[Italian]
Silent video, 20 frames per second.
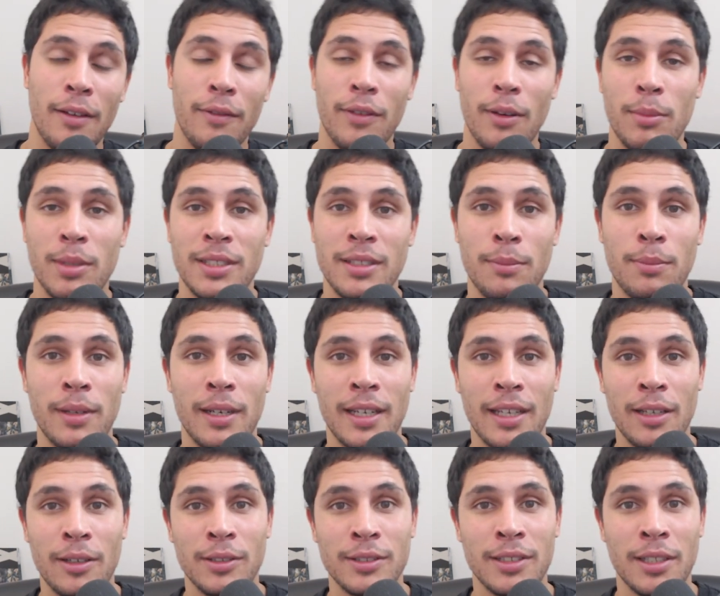fammi sapere
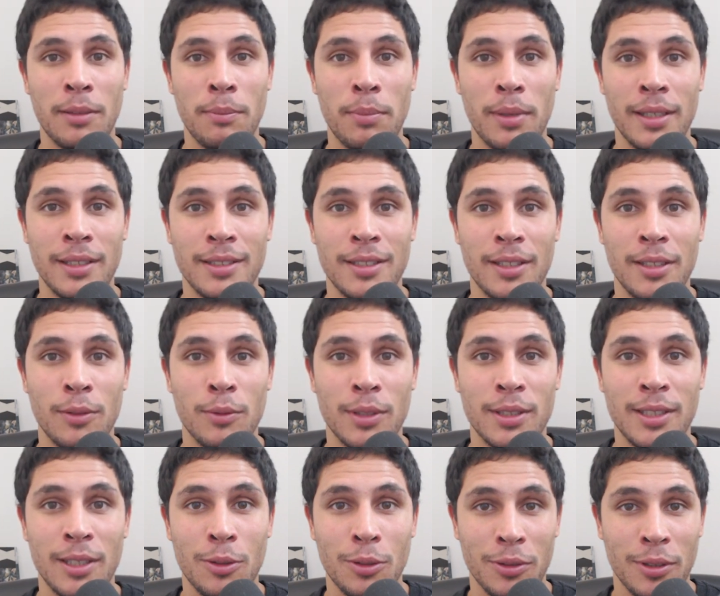che cosa ne pensi di
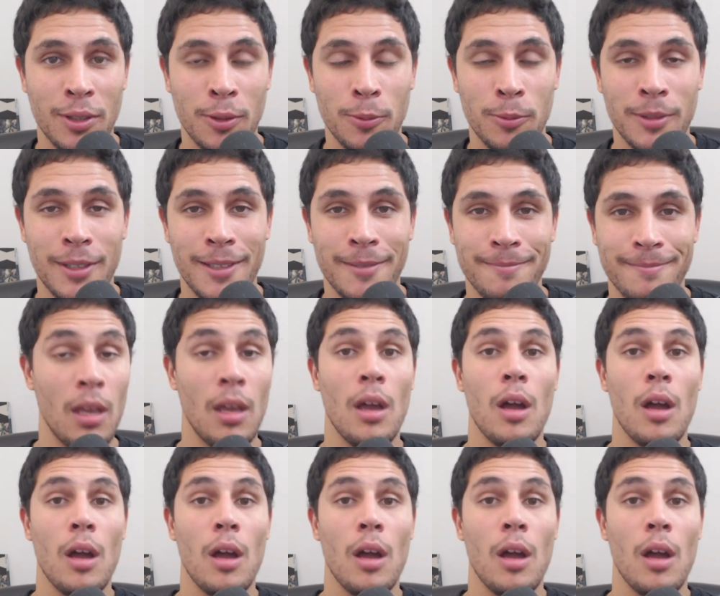questi contenuti.